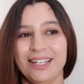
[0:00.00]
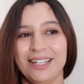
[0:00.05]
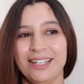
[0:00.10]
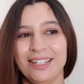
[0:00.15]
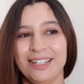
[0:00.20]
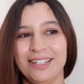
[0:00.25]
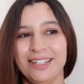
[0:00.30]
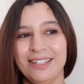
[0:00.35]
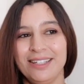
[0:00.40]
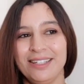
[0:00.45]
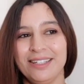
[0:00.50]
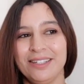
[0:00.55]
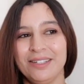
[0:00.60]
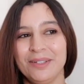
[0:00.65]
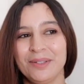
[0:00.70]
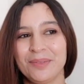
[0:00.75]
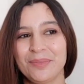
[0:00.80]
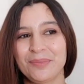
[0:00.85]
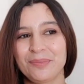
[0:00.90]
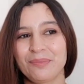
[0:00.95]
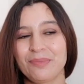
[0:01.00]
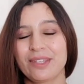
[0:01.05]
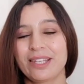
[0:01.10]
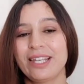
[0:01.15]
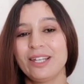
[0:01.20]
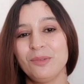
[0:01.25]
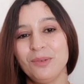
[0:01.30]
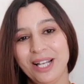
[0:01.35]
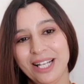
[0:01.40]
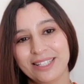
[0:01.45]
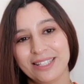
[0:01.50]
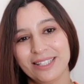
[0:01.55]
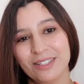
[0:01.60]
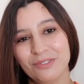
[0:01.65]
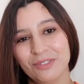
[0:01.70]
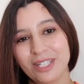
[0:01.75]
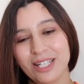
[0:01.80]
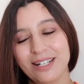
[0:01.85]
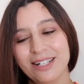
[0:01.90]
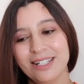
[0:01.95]
آه، كاين واحد
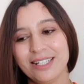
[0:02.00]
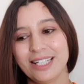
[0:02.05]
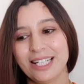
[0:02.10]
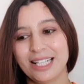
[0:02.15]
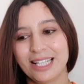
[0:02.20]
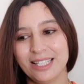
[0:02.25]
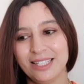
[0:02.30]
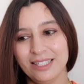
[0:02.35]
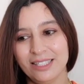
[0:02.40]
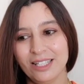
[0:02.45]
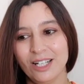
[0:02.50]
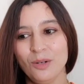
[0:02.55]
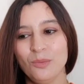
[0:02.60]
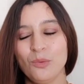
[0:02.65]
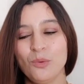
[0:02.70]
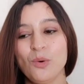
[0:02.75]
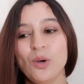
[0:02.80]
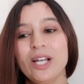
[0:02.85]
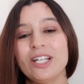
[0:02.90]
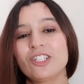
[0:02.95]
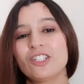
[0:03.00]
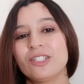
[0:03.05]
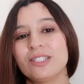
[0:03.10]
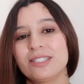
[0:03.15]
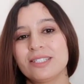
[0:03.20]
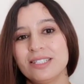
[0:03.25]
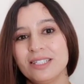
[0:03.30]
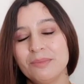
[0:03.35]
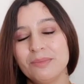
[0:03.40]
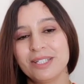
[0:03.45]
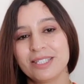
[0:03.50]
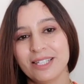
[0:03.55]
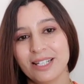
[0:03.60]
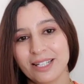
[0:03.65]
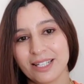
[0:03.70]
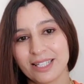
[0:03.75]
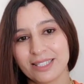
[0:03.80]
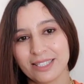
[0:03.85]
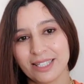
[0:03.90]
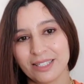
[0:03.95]
الفئه قالت لي واش انت
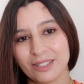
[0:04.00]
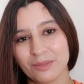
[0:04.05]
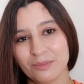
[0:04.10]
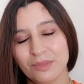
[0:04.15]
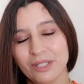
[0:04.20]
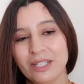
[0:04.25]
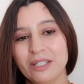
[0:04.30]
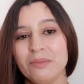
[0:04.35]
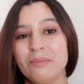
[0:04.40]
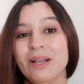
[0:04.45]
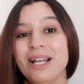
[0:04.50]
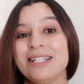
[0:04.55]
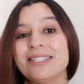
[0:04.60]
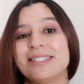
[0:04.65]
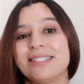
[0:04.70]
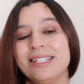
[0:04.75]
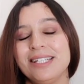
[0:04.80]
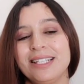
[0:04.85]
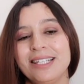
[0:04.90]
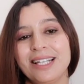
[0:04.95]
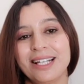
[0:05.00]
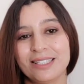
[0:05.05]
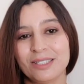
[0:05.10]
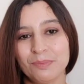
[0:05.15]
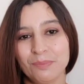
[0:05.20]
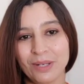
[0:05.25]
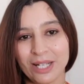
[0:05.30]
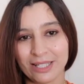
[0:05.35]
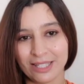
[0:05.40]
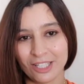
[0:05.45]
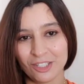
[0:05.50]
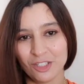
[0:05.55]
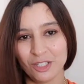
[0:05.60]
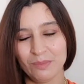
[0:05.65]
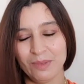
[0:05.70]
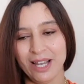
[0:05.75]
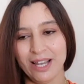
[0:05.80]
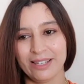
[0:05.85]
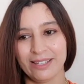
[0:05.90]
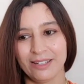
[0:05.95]
مازال كتخدمي مع السيد اللي كتبارطاجي
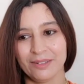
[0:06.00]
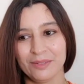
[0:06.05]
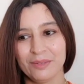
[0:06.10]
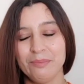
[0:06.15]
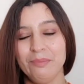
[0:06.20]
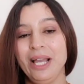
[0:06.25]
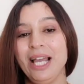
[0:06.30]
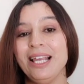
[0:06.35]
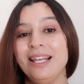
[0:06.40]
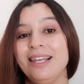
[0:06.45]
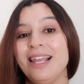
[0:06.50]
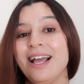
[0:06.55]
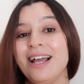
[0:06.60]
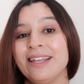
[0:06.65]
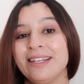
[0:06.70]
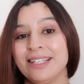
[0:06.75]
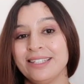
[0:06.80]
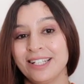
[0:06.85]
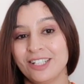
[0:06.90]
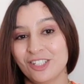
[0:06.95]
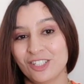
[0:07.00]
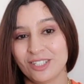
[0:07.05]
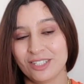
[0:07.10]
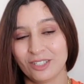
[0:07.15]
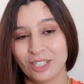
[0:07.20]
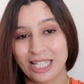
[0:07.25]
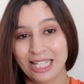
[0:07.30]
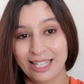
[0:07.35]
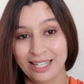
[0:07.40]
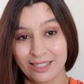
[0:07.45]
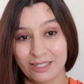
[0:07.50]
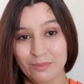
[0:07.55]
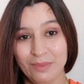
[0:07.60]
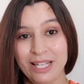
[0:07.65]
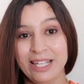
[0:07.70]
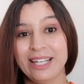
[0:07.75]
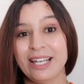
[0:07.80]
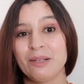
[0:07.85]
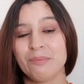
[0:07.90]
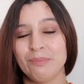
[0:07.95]
معانا بحال لا انا داك ديك الخدمه
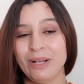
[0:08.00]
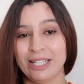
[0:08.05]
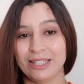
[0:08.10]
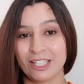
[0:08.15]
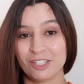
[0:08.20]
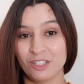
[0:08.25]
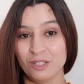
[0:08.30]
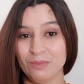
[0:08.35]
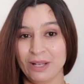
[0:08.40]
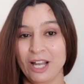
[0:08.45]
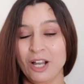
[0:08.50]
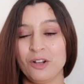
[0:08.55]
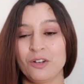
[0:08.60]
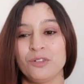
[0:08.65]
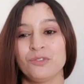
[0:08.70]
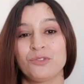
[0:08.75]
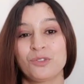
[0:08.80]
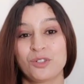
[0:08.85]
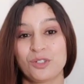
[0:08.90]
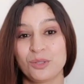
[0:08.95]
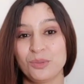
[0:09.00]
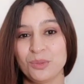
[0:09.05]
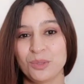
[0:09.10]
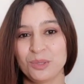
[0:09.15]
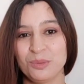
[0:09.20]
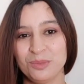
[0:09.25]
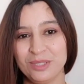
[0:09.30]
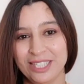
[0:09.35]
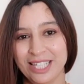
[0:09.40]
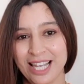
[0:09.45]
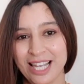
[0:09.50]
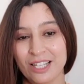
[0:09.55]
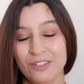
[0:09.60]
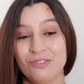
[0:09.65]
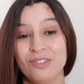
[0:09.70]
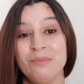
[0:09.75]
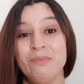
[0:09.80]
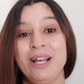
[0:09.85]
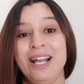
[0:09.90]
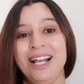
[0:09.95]
اللي كنبارطاجي معاكم في الشوروم ديالي
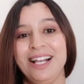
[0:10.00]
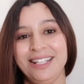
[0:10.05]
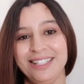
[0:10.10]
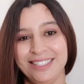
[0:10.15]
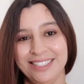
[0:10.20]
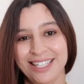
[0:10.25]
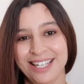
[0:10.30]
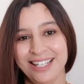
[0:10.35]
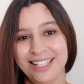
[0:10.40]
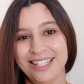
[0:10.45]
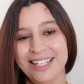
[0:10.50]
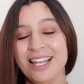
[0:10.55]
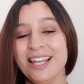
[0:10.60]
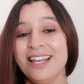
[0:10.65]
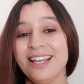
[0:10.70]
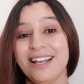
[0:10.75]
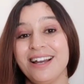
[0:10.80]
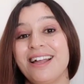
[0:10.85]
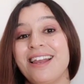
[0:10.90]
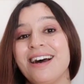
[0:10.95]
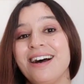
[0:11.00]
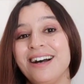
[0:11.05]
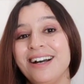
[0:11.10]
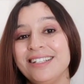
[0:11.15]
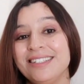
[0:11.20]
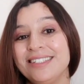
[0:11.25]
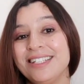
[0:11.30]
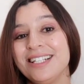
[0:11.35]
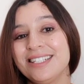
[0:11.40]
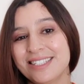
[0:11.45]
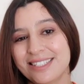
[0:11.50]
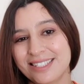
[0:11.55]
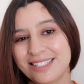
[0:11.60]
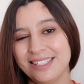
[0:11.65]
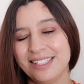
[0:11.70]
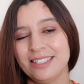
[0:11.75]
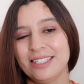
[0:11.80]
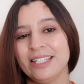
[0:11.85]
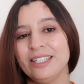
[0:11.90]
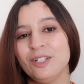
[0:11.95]
في المحل ديالي راها ديال
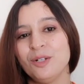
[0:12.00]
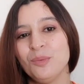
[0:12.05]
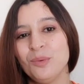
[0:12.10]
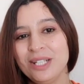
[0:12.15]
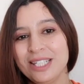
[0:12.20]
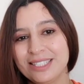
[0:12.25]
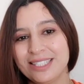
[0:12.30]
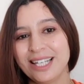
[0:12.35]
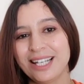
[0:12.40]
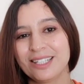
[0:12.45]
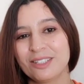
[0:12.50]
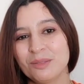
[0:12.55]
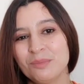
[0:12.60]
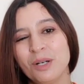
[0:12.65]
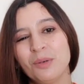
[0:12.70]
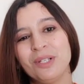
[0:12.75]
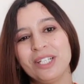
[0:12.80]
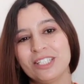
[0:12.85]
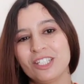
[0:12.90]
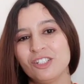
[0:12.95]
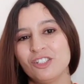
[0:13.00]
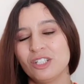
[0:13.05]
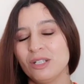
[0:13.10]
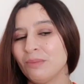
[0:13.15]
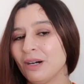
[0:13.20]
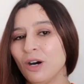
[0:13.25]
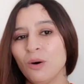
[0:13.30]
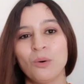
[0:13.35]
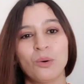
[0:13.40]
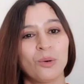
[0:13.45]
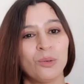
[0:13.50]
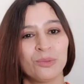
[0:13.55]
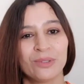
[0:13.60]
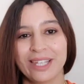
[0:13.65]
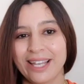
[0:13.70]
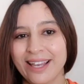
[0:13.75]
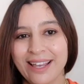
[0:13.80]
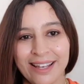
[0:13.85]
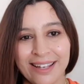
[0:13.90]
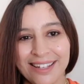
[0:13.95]
السيد يعني هو اللي تيخدمها وانا تنجيبها او
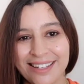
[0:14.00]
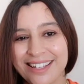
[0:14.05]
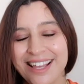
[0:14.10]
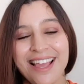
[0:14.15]
كونترير